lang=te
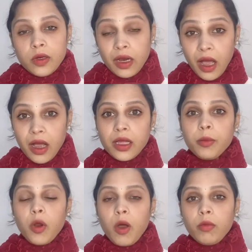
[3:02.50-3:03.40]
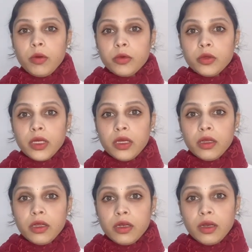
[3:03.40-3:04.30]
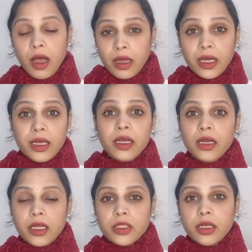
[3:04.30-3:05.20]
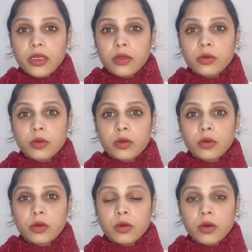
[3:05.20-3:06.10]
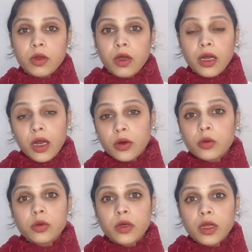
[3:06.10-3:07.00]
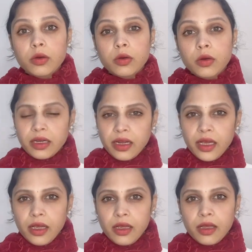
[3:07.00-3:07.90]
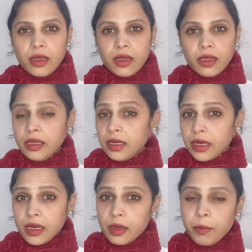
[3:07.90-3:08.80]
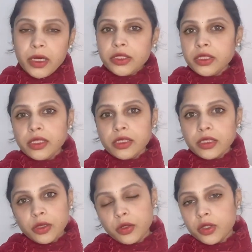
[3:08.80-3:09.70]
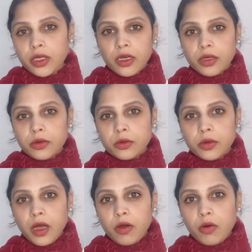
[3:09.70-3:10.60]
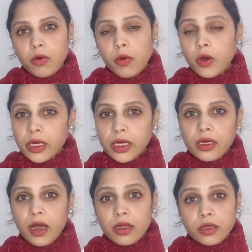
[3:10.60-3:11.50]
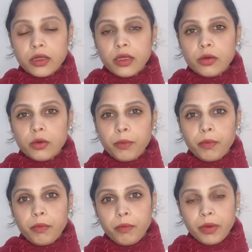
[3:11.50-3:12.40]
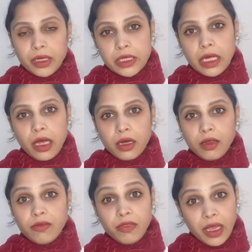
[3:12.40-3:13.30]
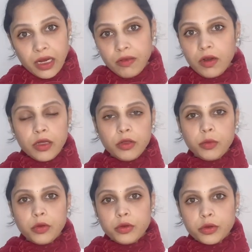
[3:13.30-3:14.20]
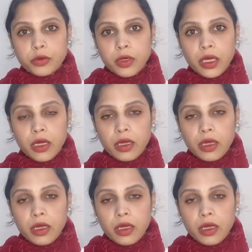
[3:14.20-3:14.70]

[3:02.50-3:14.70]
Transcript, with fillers: నాకే ప్రాబ్లం ఉంది నాకే నేను నచ్చలేదు అని అనుకున్నాను అంటే ఏ పక్షి సంతోషంగా లేదు ఒకటి అందరూ ప్రతిసారి వేరే వాళ్ళతో పోల్చుకుంటే